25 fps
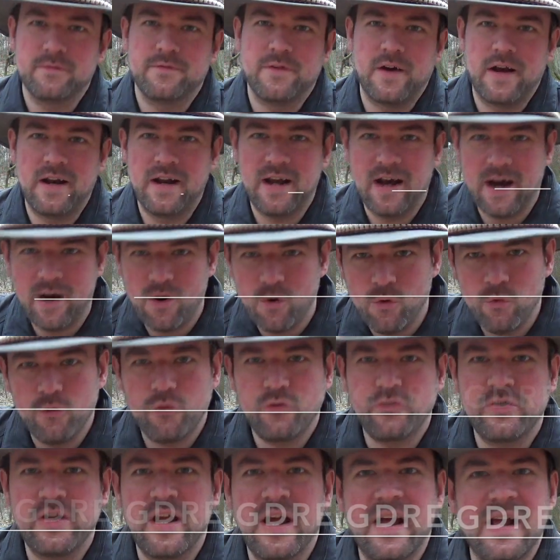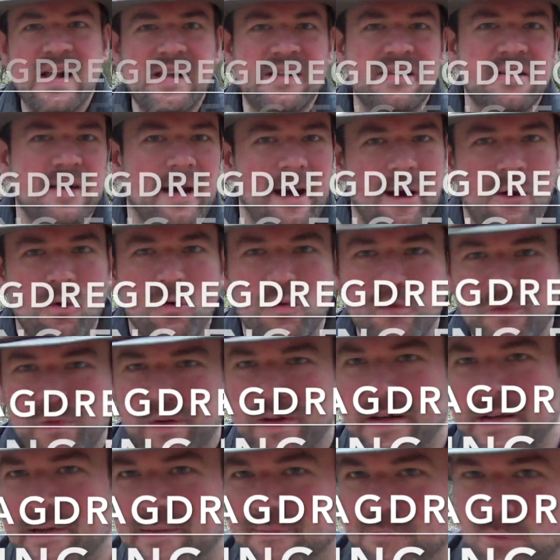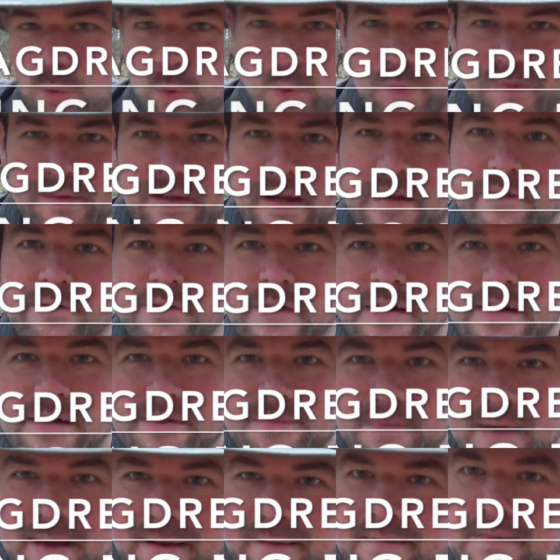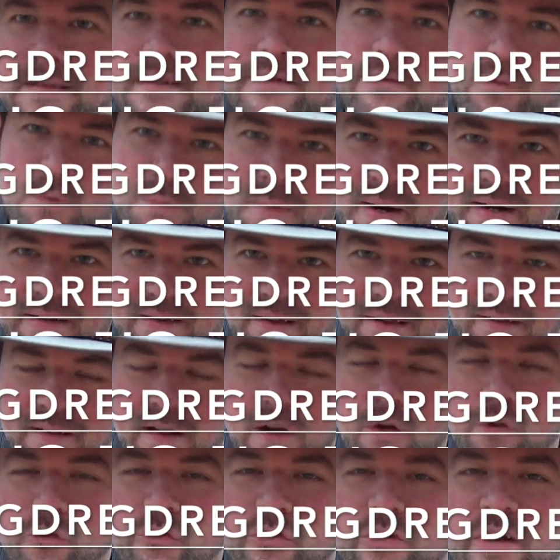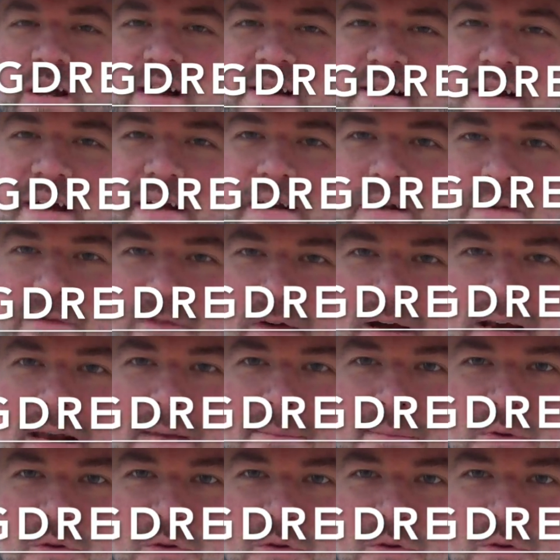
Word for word: Falle aufstellen, rausfinden, wo ist ein Wildwechsel, wo macht das Aufstellen einer Falle